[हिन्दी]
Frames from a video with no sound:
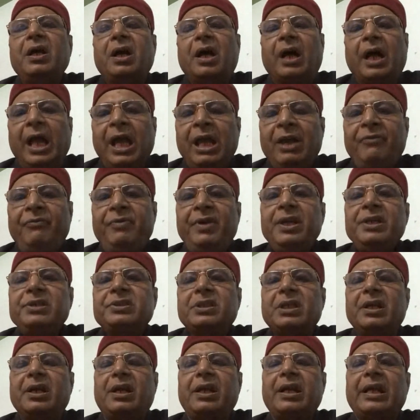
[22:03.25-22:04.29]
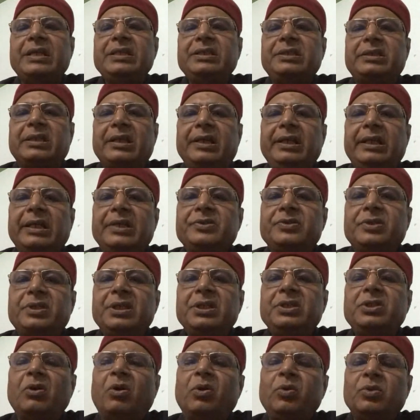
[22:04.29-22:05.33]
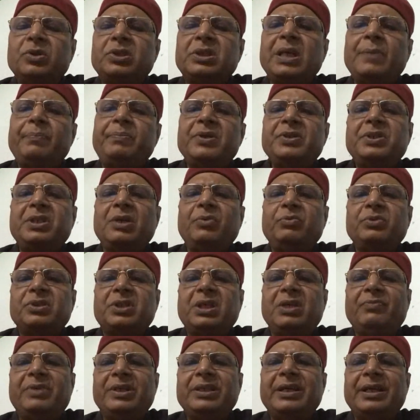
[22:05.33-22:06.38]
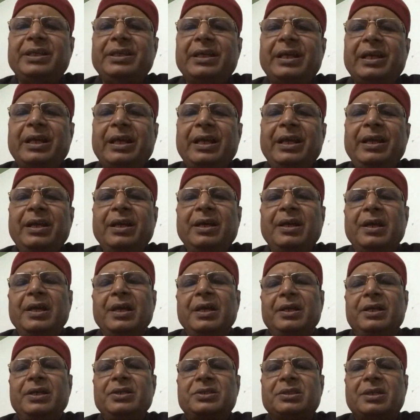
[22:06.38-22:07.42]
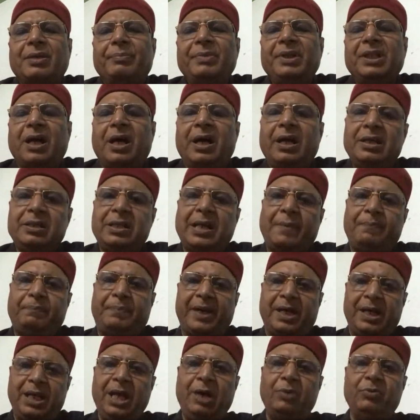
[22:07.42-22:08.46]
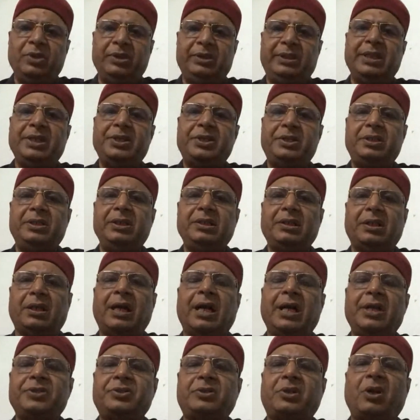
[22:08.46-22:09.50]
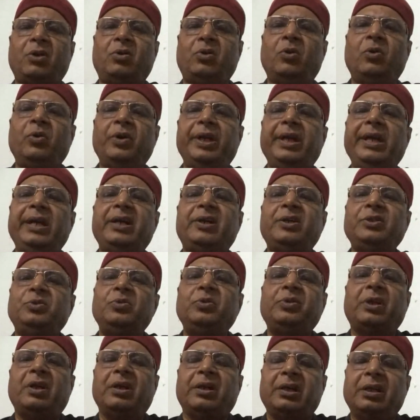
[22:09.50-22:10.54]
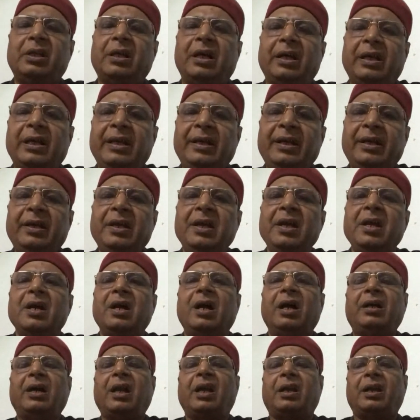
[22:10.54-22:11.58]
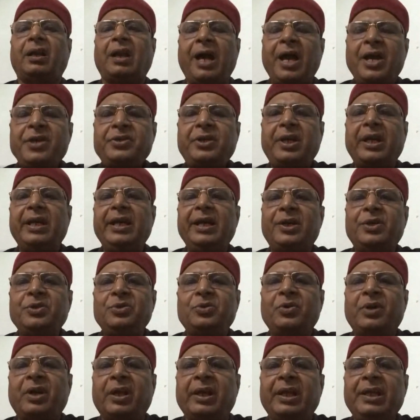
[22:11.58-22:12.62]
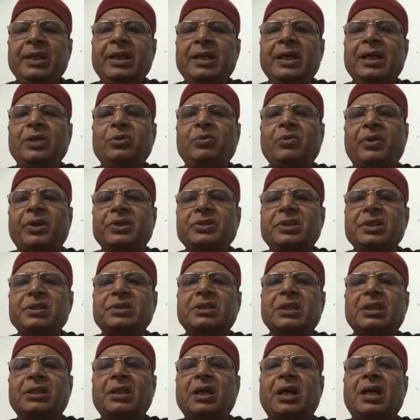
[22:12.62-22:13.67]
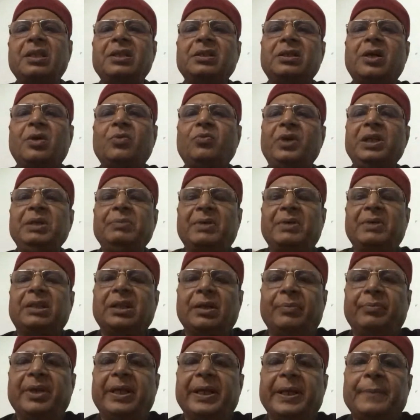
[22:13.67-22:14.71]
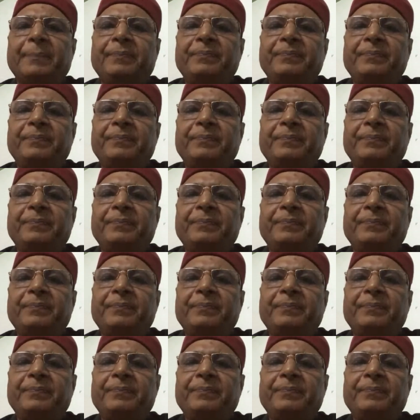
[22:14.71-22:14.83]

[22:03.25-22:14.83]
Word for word: हैविंग सेंट्रलाइज टेंडेंसीज और उसके पीछे उसकी वजह यह है कि संविधान का पहला उद्देश्य राष्ट्र को एकजुट रखना है अगर राष्ट्र एकजुट नहीं है तो किसी सिद्धांत का कोई मतलब नहीं